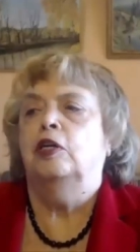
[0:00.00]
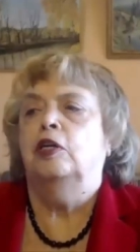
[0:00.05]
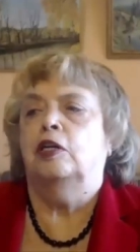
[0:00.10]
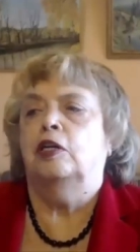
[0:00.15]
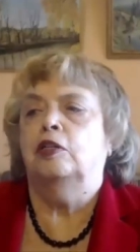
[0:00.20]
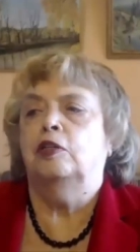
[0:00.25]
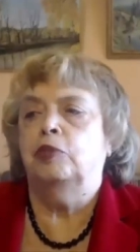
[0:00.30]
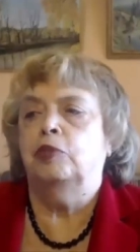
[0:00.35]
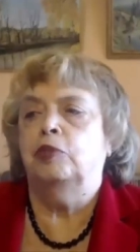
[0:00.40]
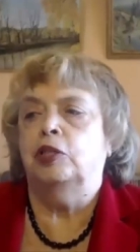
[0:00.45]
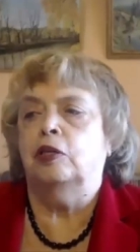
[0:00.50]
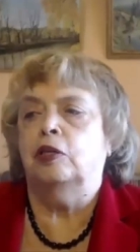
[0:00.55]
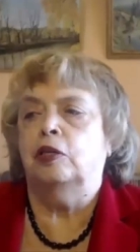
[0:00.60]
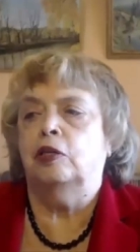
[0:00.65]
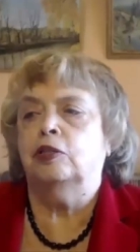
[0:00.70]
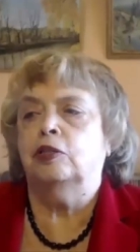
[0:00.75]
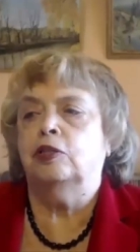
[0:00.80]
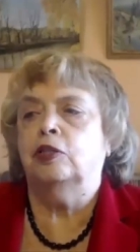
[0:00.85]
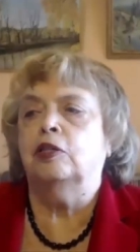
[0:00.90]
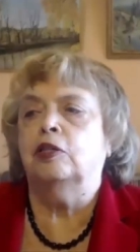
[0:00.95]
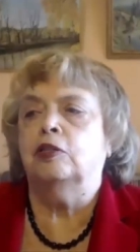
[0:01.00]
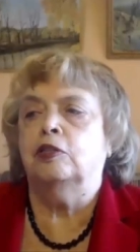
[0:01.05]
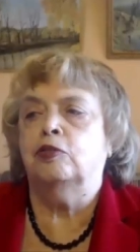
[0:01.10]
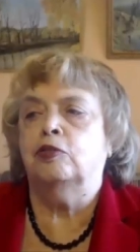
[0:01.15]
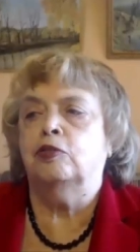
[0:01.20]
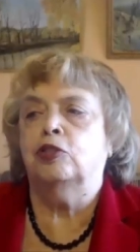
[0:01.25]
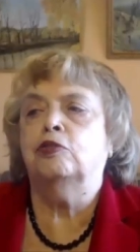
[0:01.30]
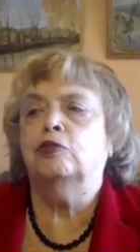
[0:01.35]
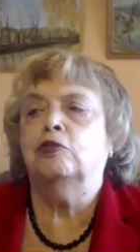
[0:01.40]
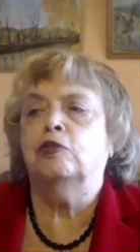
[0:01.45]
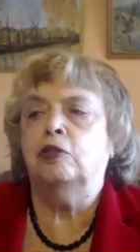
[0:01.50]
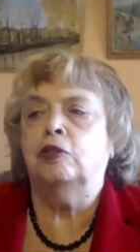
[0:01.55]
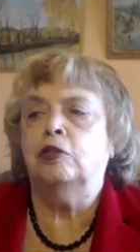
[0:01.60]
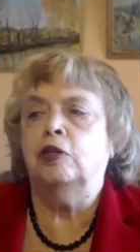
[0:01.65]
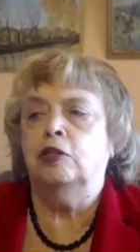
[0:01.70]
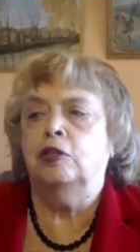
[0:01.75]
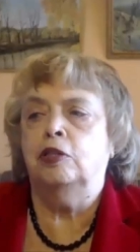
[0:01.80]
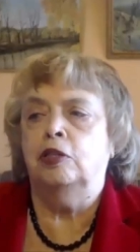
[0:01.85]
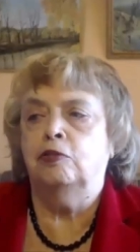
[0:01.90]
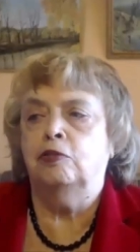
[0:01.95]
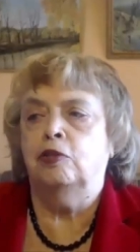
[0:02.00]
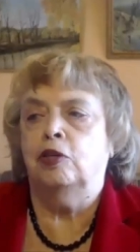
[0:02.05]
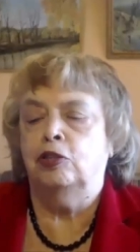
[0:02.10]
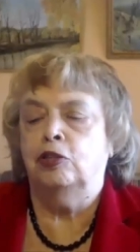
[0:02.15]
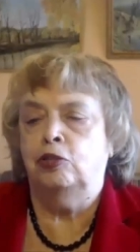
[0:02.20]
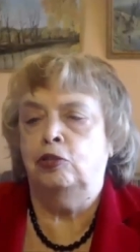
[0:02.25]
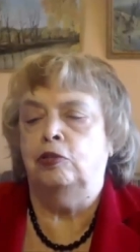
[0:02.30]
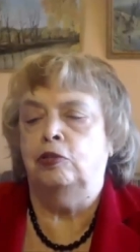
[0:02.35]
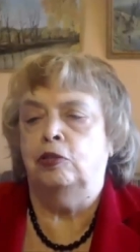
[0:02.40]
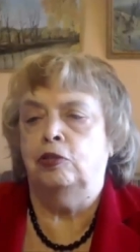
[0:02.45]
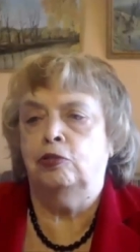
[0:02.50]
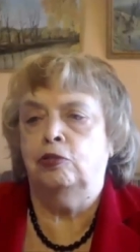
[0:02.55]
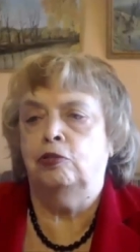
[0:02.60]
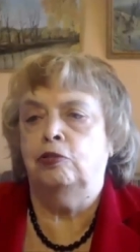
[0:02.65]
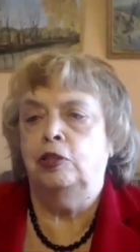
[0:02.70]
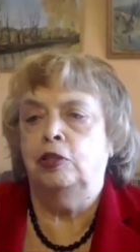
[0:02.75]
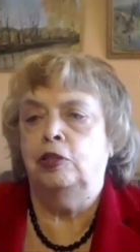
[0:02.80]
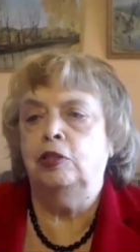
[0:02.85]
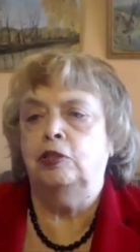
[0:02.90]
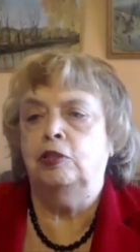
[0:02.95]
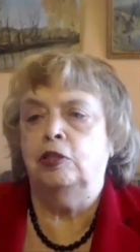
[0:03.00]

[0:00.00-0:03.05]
она мне рассказывала, что и как, я говорю, а что, что есть?